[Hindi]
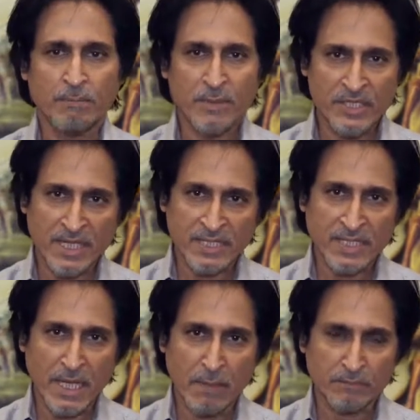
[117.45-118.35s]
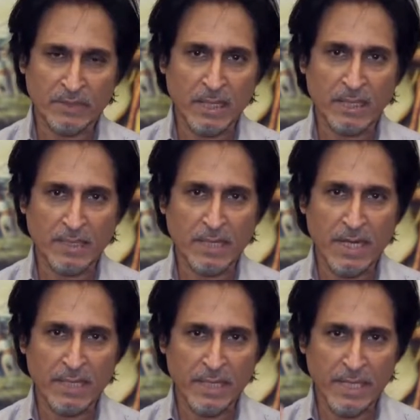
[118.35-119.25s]
पीछे से हम ताकत
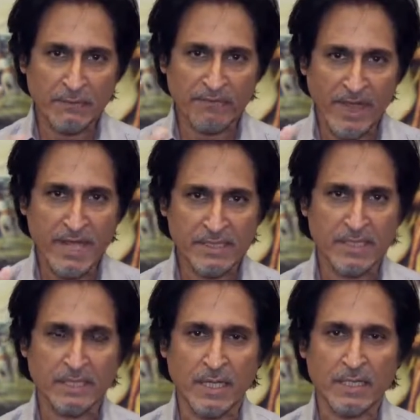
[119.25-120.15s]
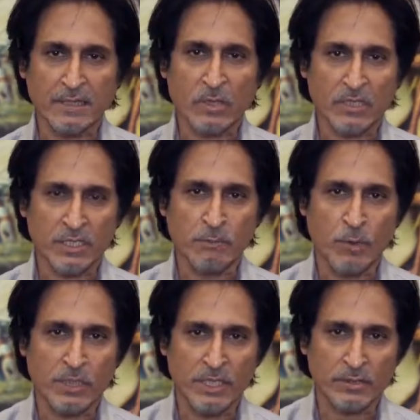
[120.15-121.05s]
लगा रहे हैं फैंस की ताकत और
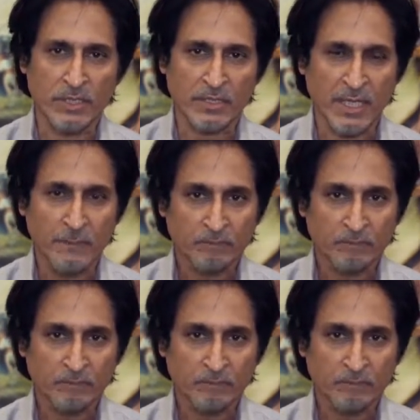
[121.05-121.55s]
सपोर्ट की ज़रूरत है